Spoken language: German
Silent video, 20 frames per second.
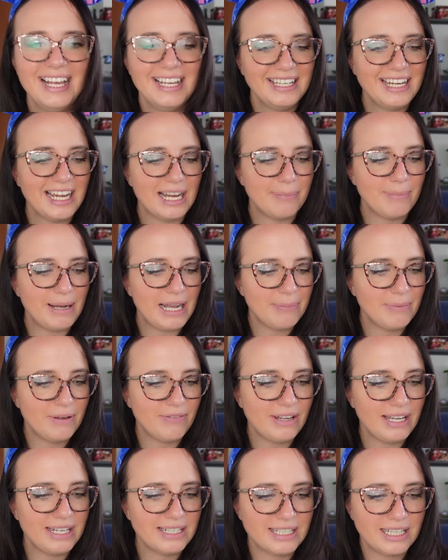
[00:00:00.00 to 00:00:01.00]
Ja, machen wir
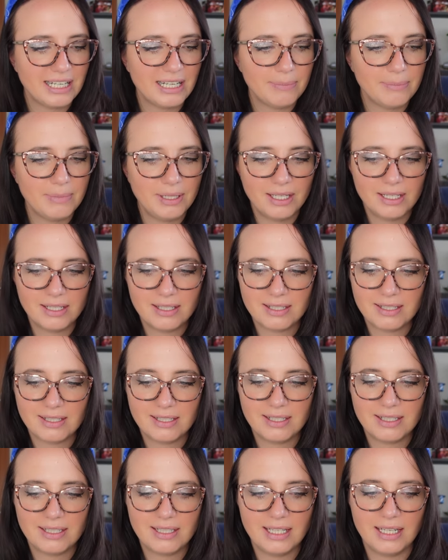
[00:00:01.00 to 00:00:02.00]
weiter mit
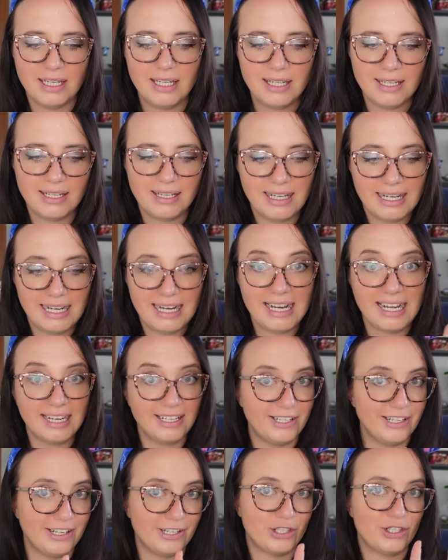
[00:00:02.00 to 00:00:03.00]
den
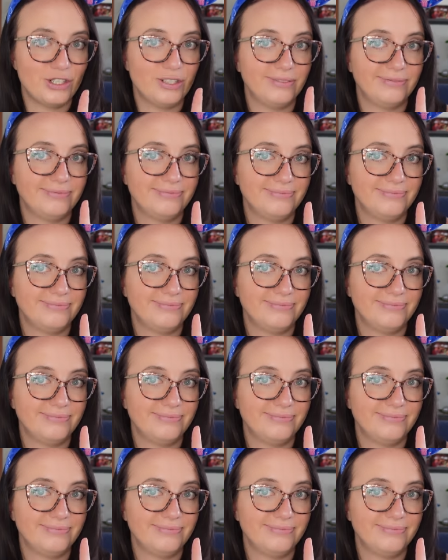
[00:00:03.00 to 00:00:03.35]
Handtaschen.